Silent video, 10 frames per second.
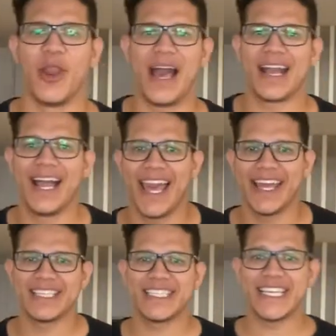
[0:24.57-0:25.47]
lá,
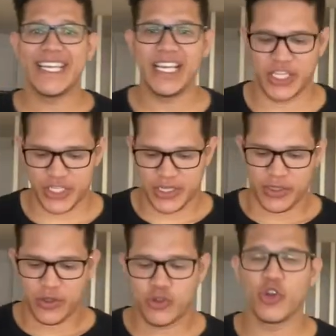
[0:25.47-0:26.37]
galera, é
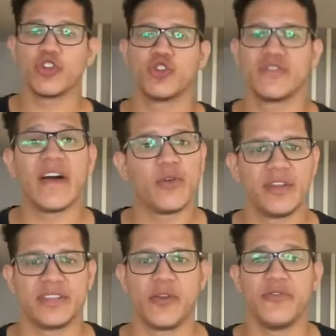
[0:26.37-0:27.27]
seguinte, todos os
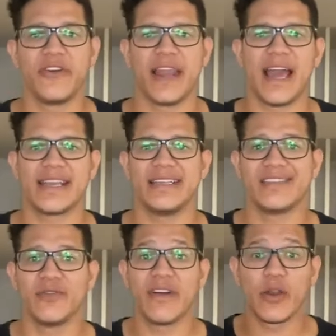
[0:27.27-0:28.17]
valores que eu falar aqui
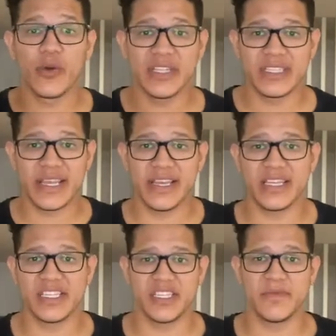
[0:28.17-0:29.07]
são valores
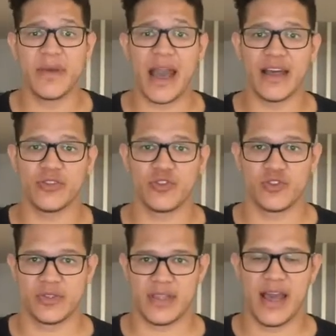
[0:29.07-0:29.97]

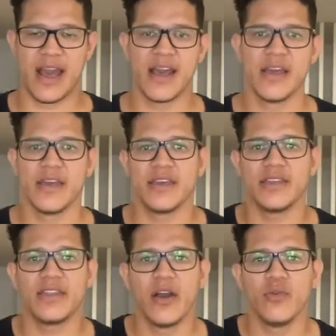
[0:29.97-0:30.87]
estimados, tá?
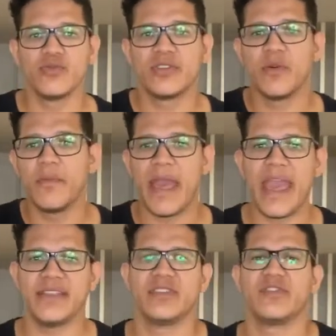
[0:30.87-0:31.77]
Então são
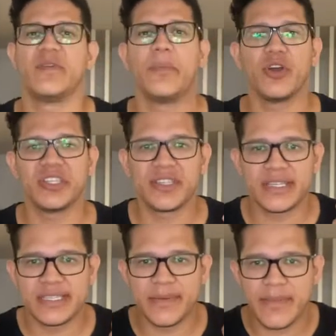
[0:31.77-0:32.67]
médias, você pode
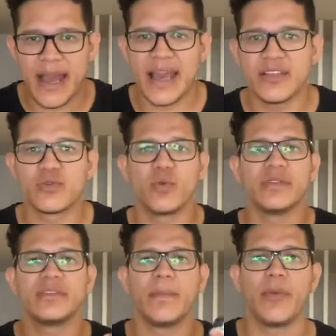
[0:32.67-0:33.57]
trazer mais,
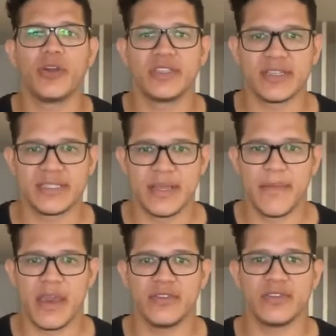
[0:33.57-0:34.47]
quanto você pode trazer
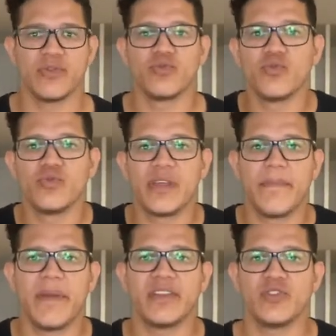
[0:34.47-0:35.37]
menos. Então tudo
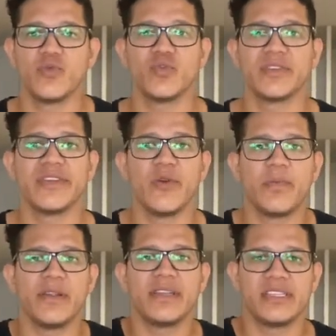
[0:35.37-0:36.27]
depende do seu
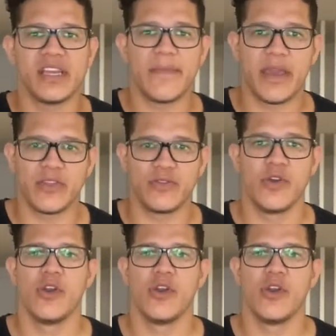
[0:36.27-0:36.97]
planejamento,